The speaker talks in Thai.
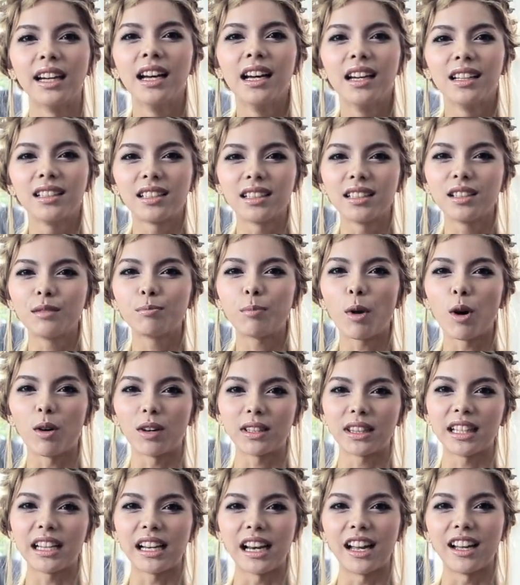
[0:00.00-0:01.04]
ย ซึ่งป
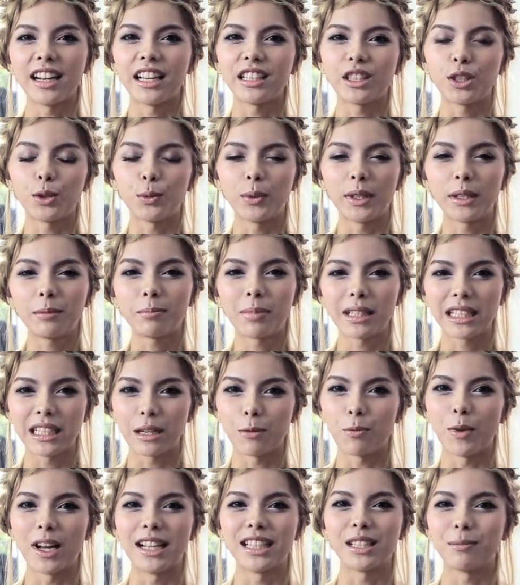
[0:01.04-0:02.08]
กติแล้วในชีวิตประ
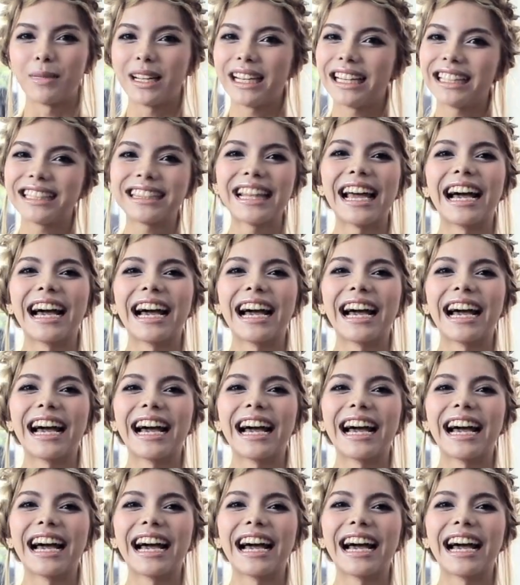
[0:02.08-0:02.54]
จำวัน จะไม่ได้